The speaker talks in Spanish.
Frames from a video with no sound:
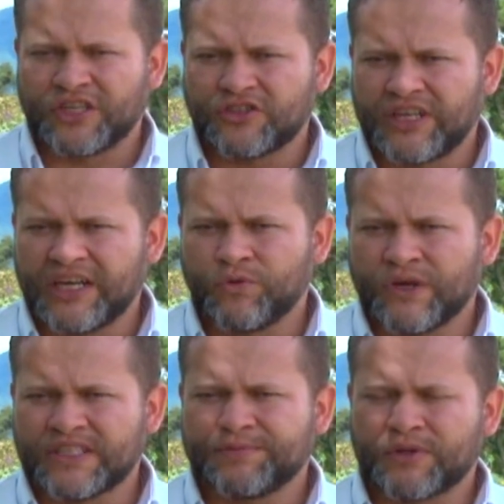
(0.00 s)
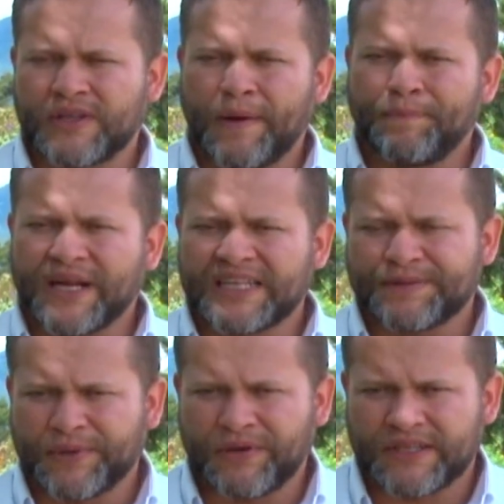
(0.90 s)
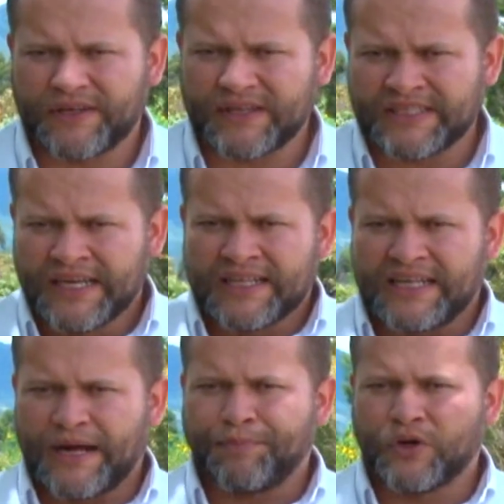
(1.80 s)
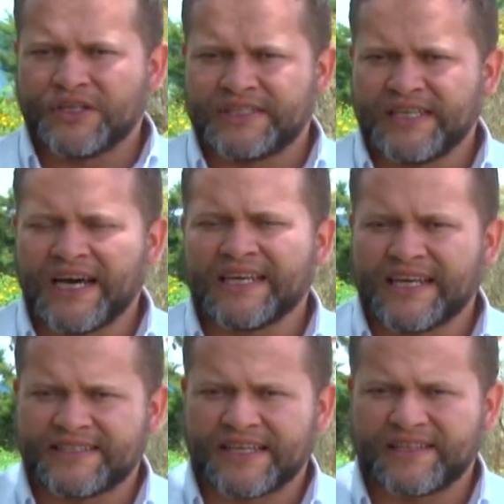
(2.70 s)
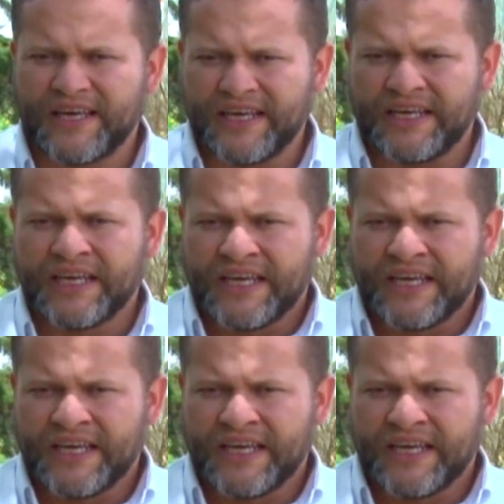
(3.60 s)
los delincuentes portaban prendas privativas de la policía y el CTI